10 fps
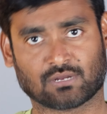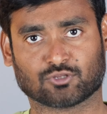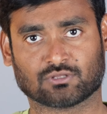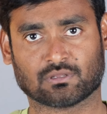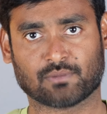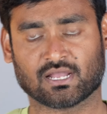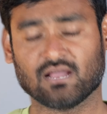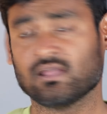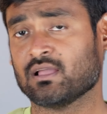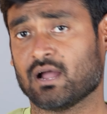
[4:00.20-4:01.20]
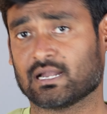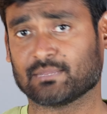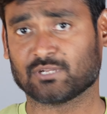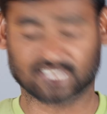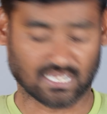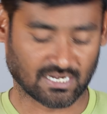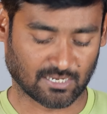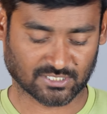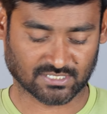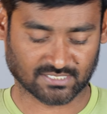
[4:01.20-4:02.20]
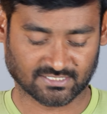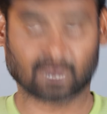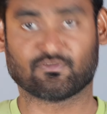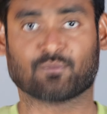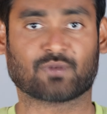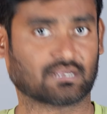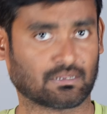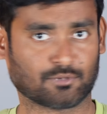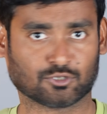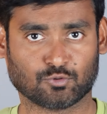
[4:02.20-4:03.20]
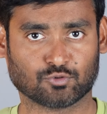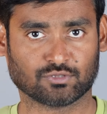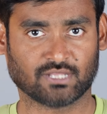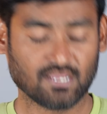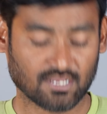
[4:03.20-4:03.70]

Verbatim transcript: కనబడుతుంది అనమాట అంటే మీరు సాలరీడ్ పర్సన్ సెల్ఫ్ ఎంప్లాయిడ్ కనబడుతూ ఉంటుంది